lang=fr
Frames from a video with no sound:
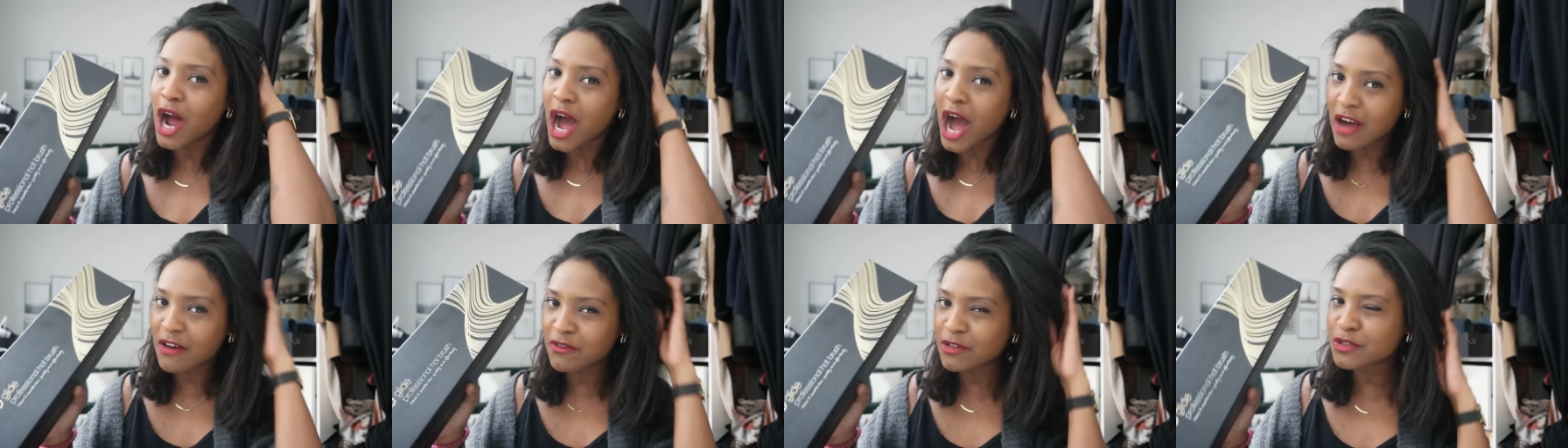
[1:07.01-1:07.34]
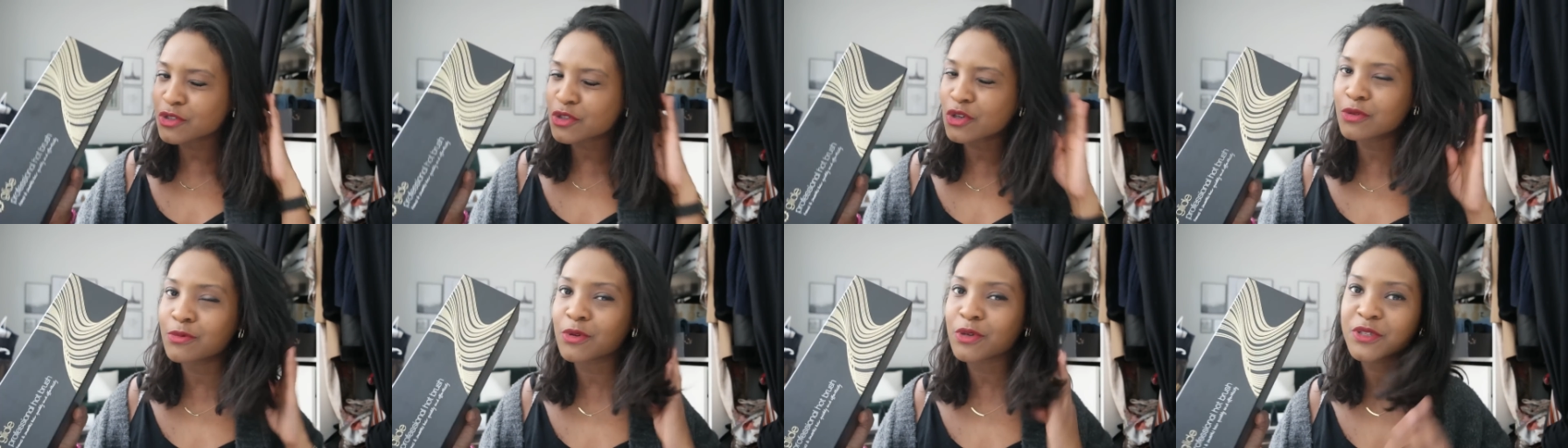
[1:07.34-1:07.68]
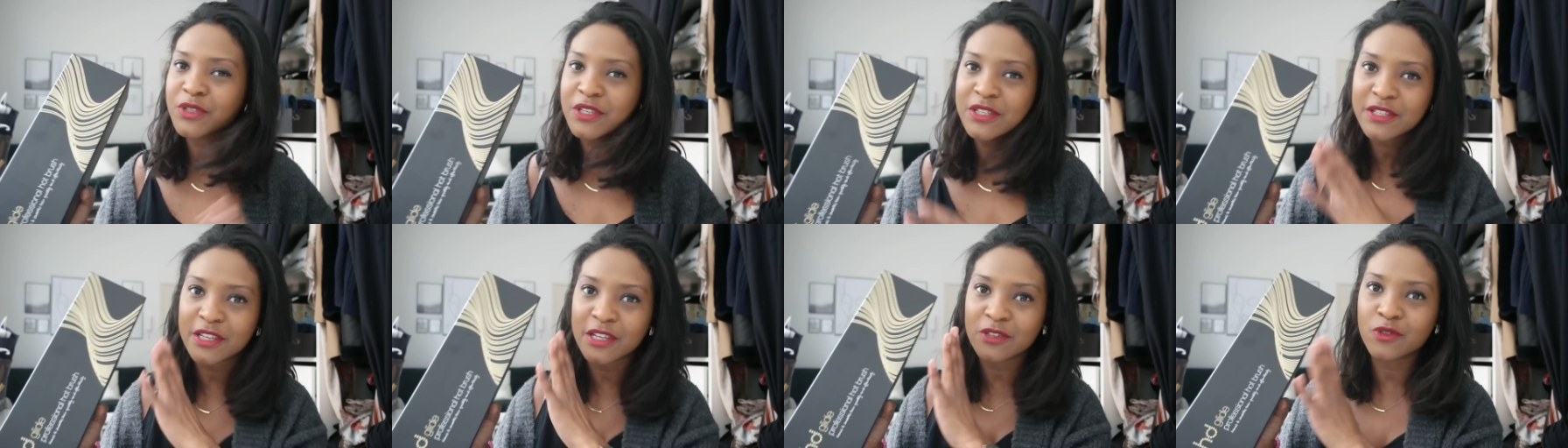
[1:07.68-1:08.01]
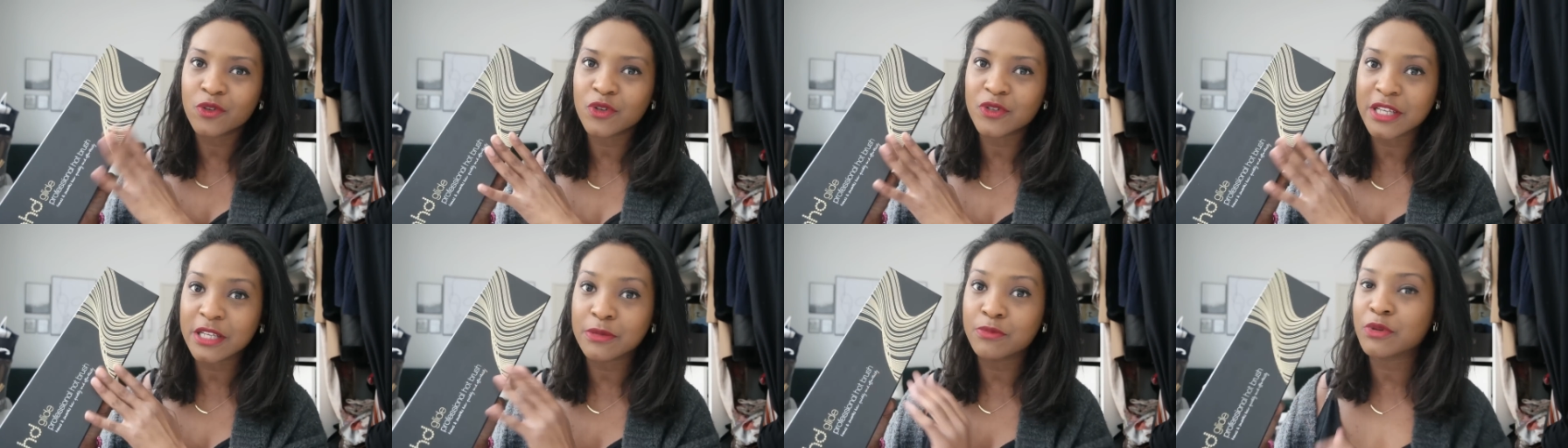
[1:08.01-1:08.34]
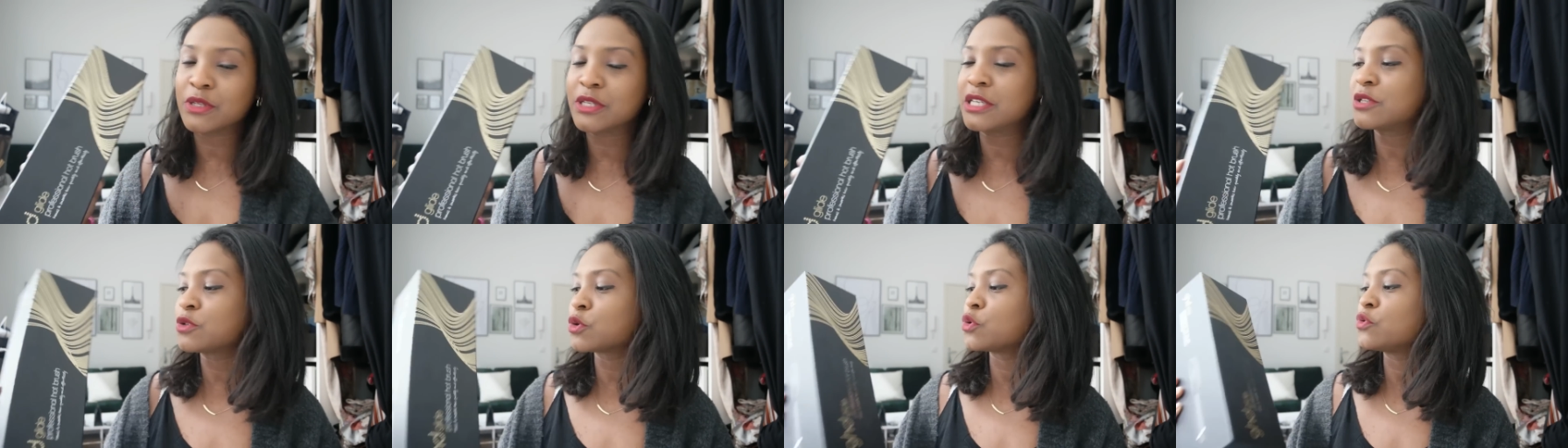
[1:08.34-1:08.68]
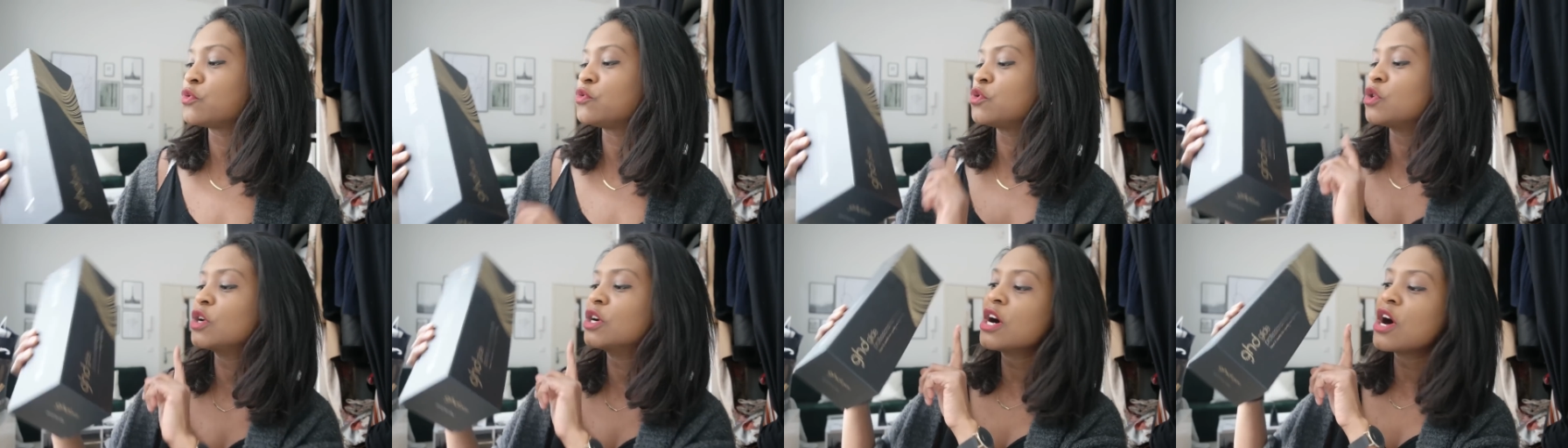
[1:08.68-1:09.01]
avant de commencer cette, petite
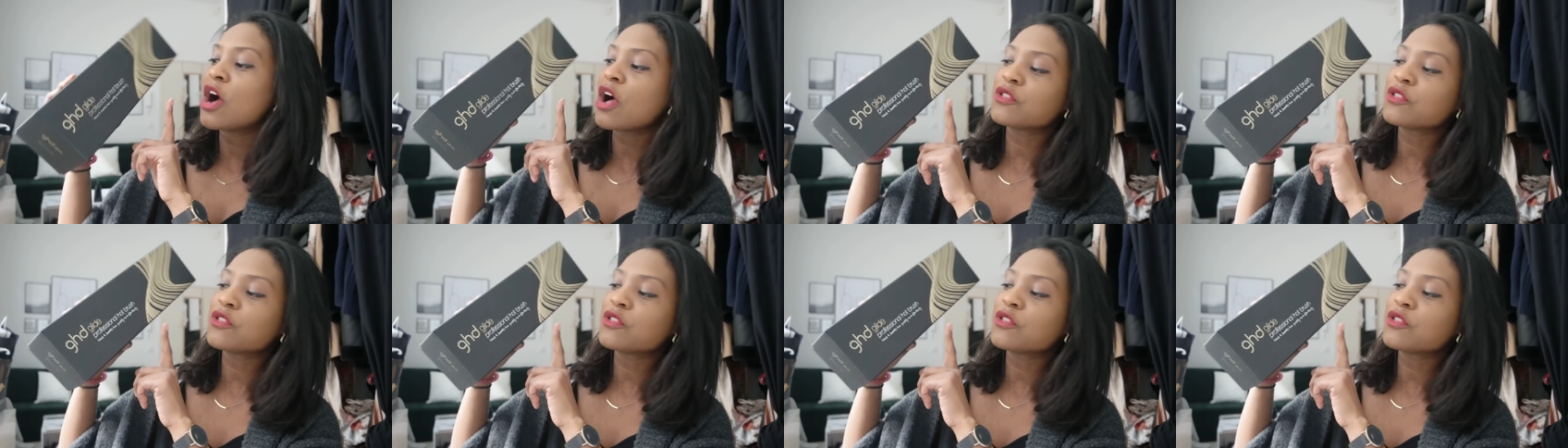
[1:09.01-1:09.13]
revue.